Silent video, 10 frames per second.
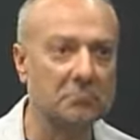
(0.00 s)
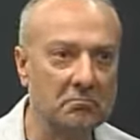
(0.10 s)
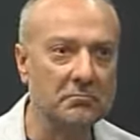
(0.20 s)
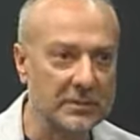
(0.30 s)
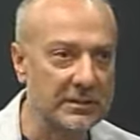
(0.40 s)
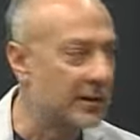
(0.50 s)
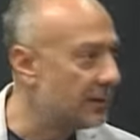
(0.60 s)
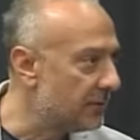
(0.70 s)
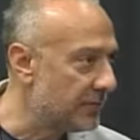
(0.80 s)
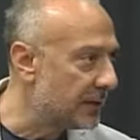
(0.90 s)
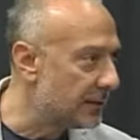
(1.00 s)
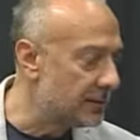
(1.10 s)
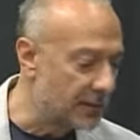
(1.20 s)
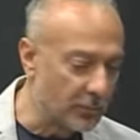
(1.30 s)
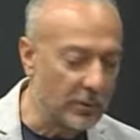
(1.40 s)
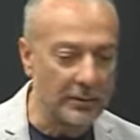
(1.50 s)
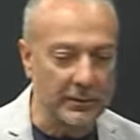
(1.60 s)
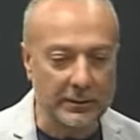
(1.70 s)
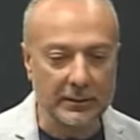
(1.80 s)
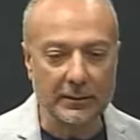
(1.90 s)
si sarebbe fatta
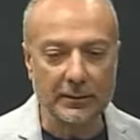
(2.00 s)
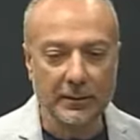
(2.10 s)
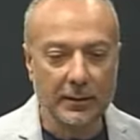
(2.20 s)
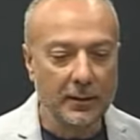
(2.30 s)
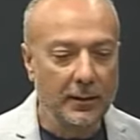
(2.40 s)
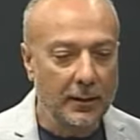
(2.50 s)
tranquillamente.